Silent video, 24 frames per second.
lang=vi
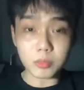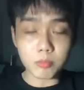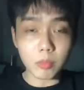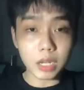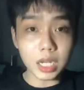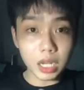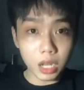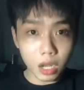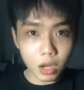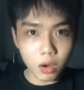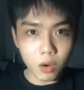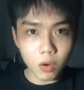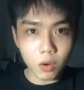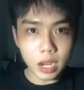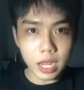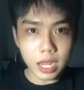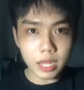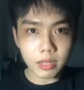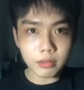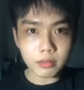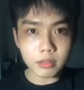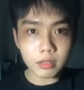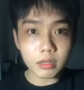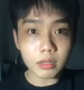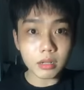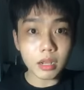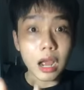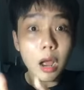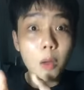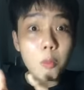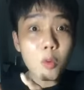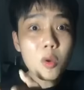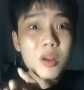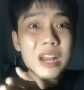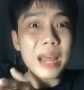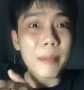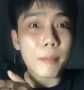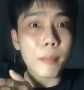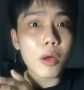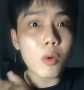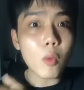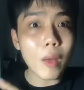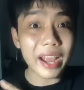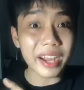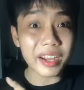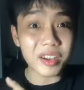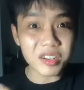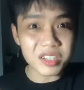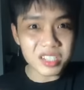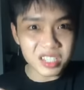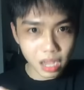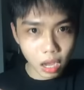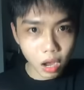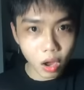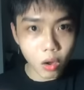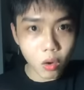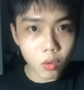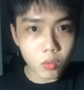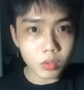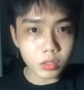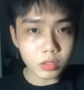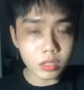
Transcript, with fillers: bình thường á không có nằm ở ngoài cửa sổ